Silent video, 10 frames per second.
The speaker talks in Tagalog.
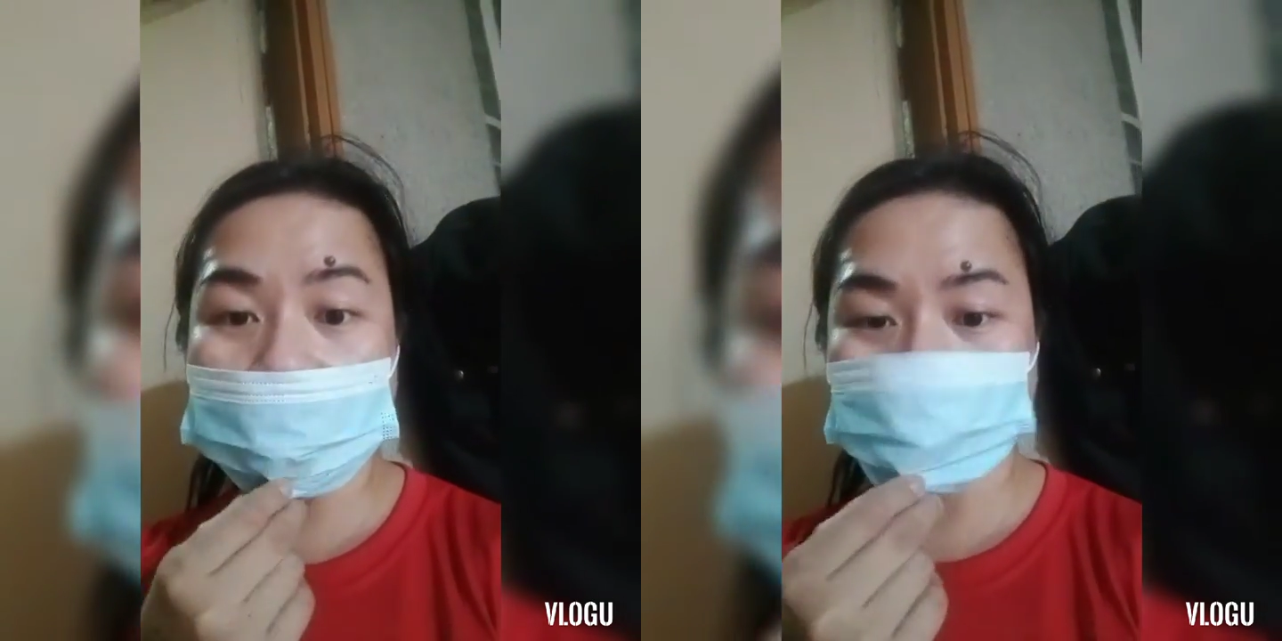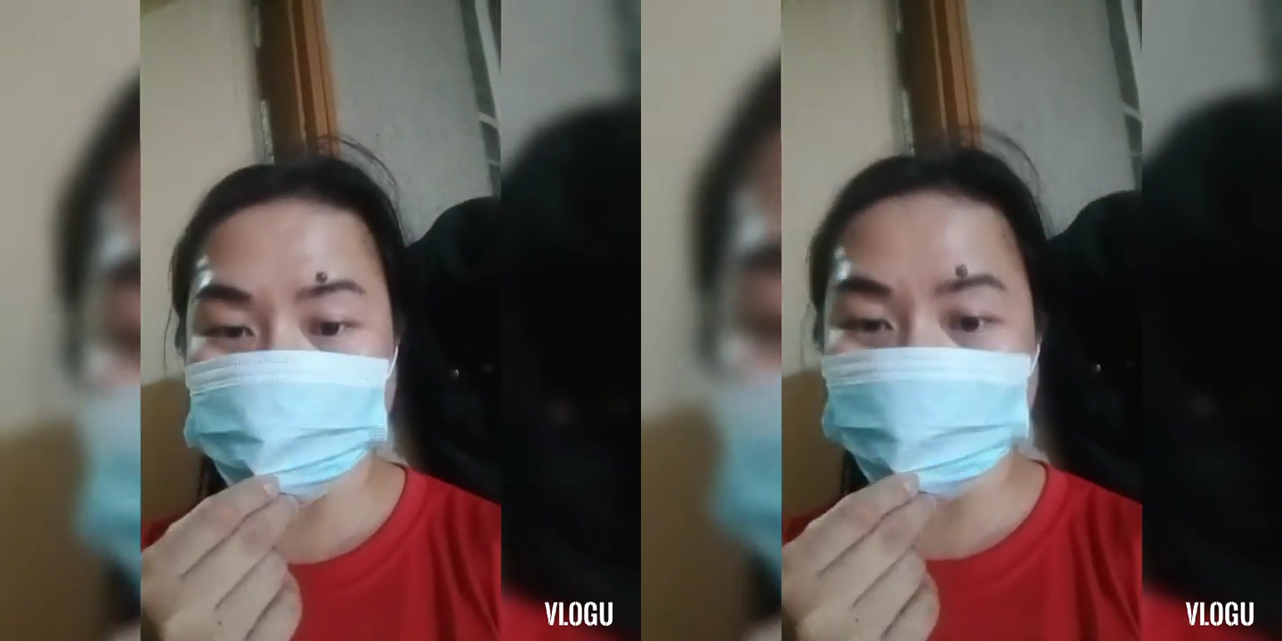
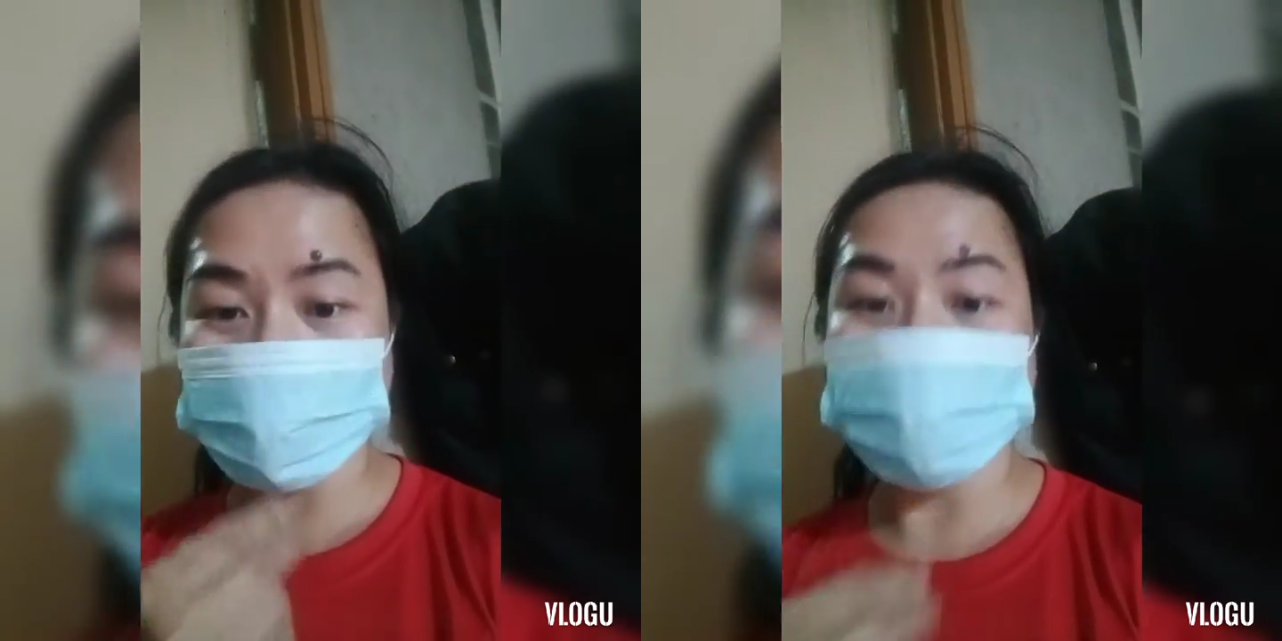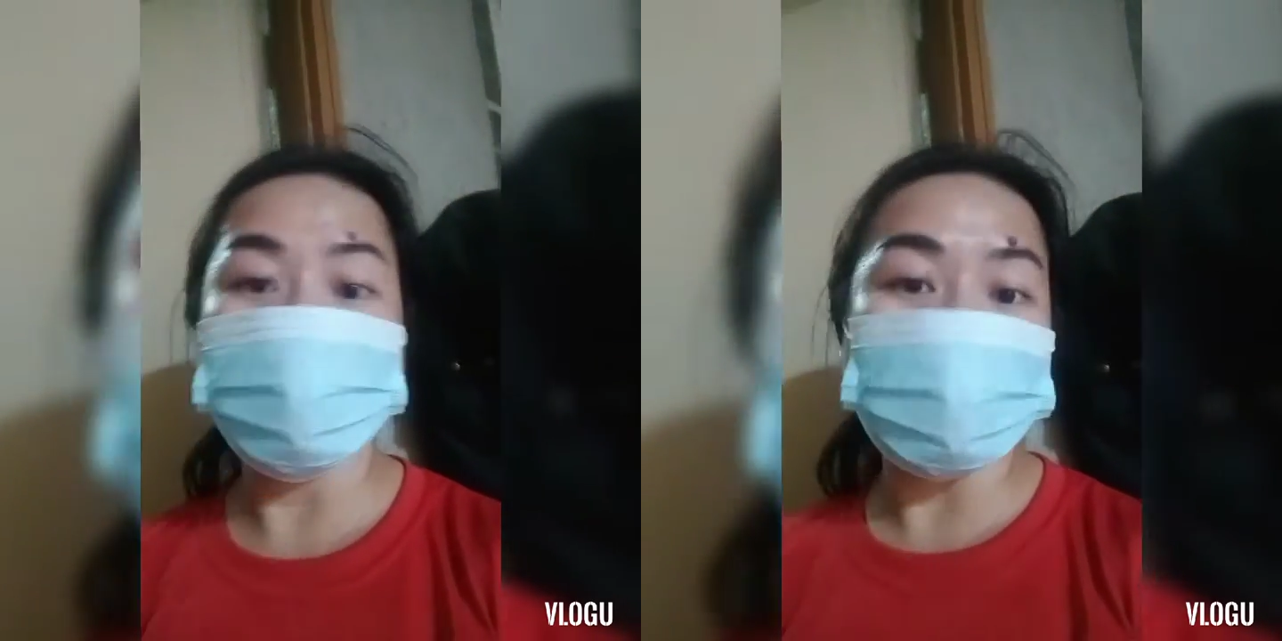destroy
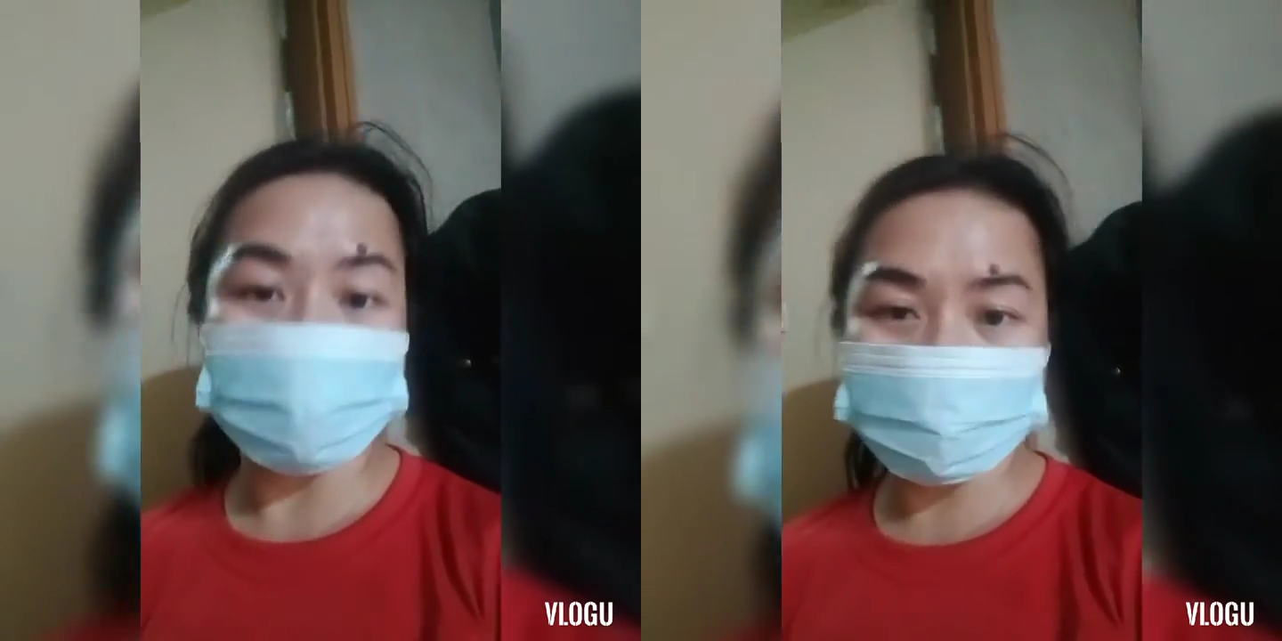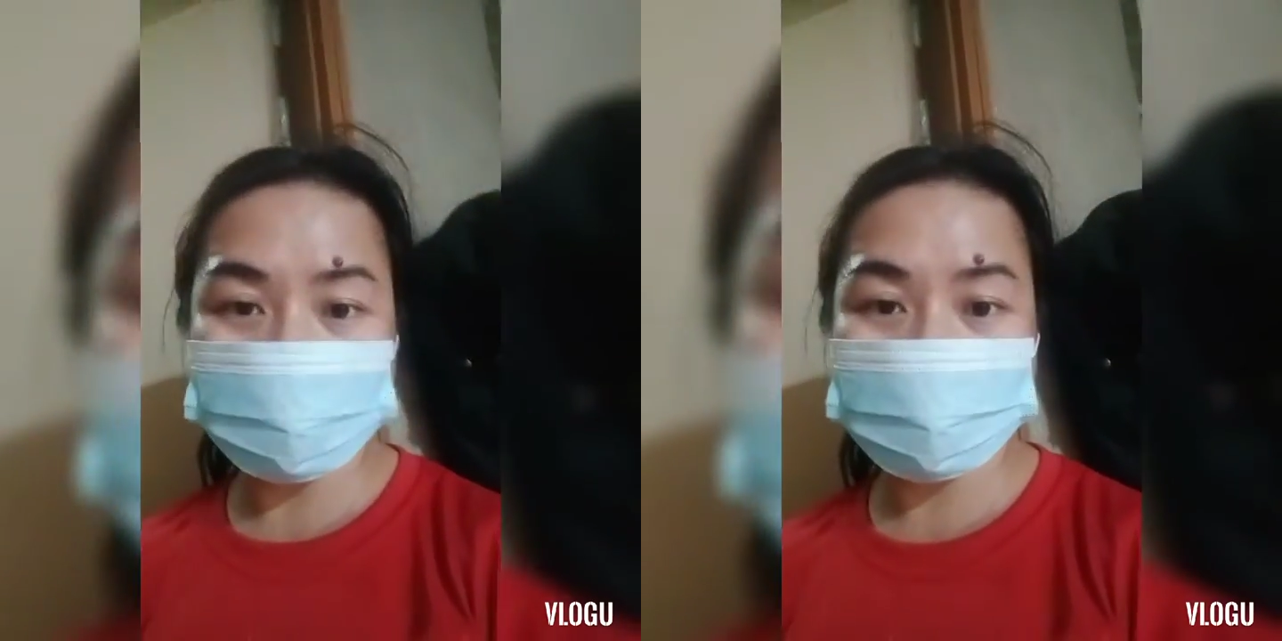and
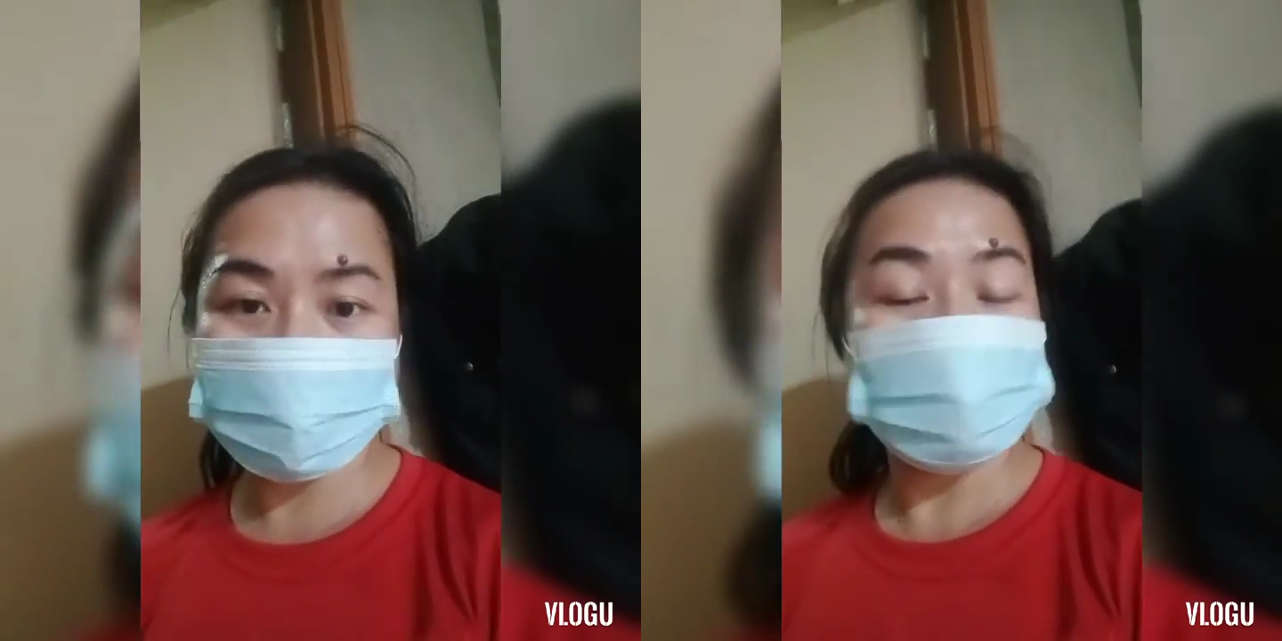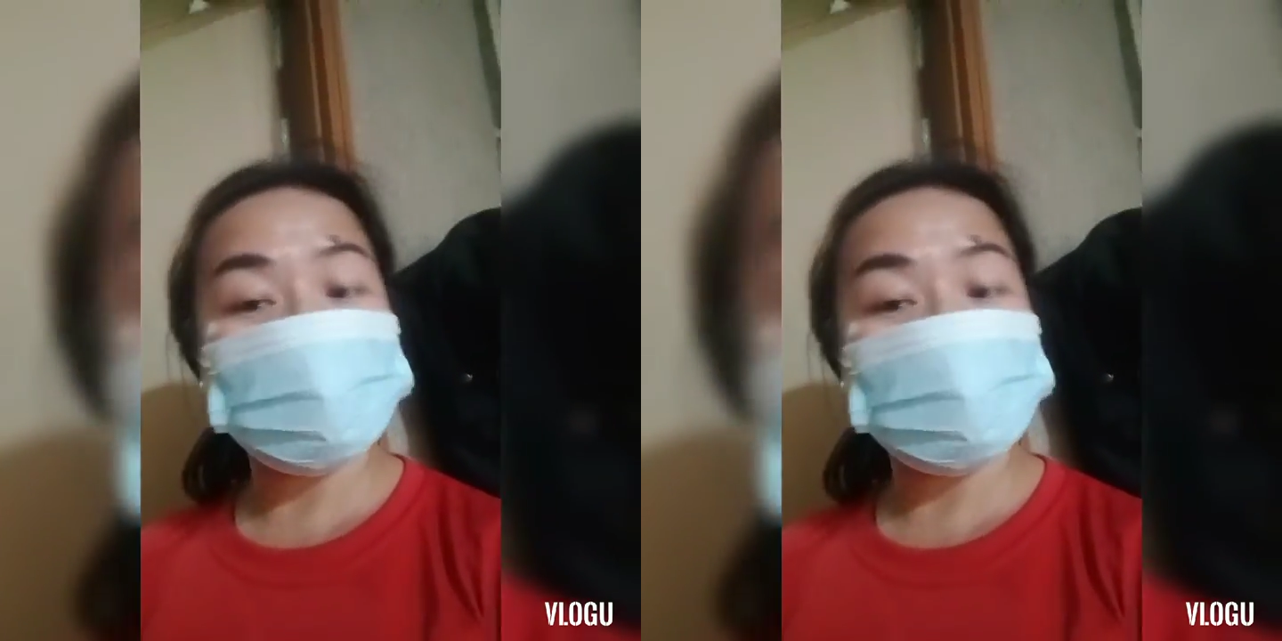collapse